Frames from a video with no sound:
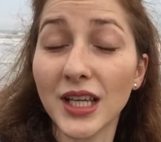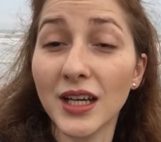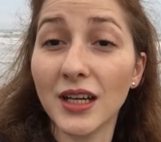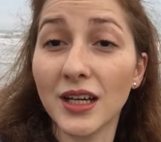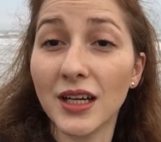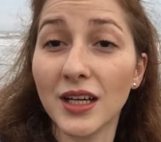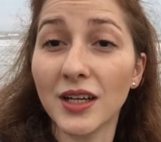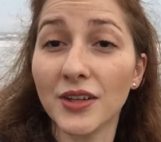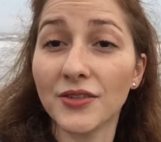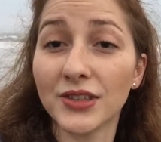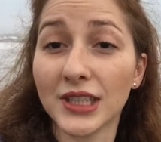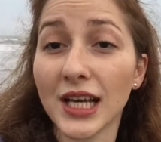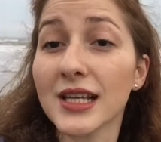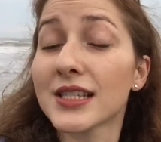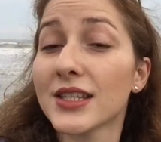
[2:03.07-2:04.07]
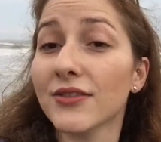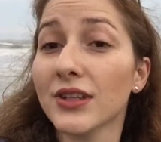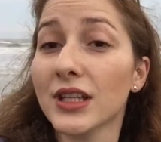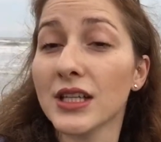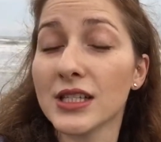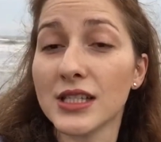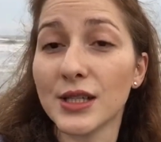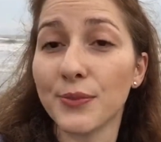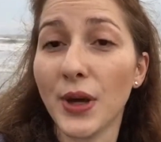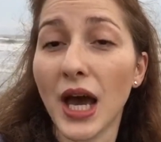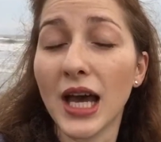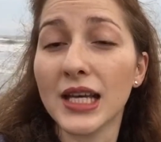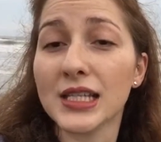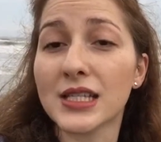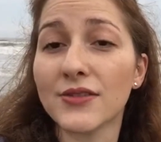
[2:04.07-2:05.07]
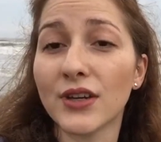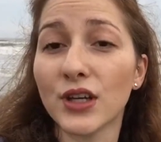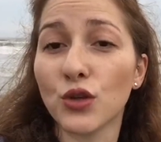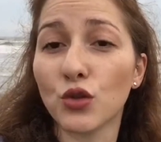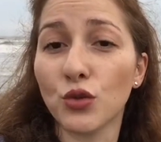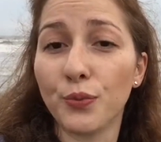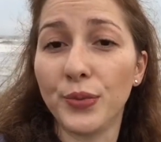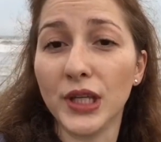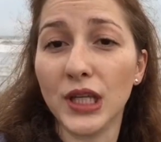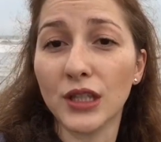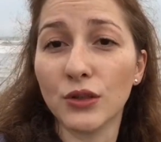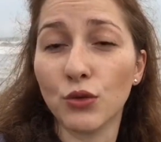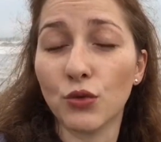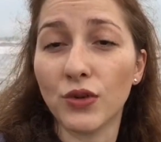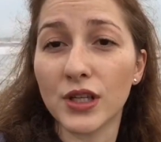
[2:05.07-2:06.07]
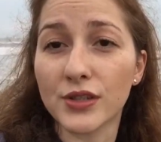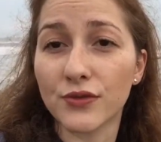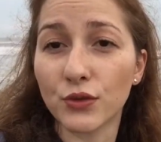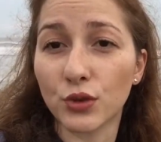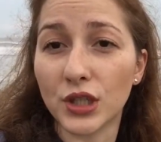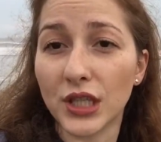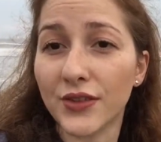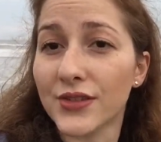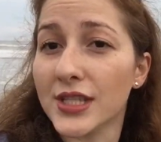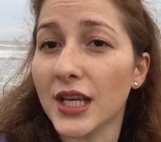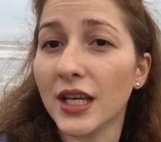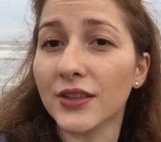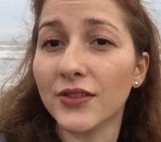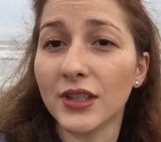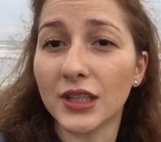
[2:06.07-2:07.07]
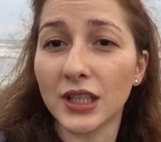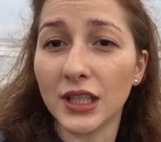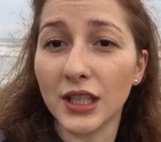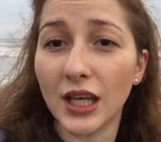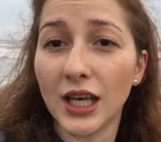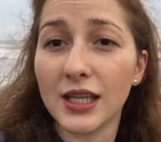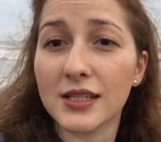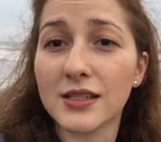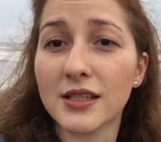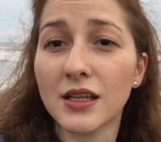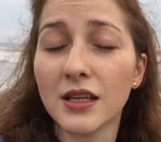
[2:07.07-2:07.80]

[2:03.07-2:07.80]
э, вытаскивали из себя, из своих глубин, у вас внутри все ответы есть,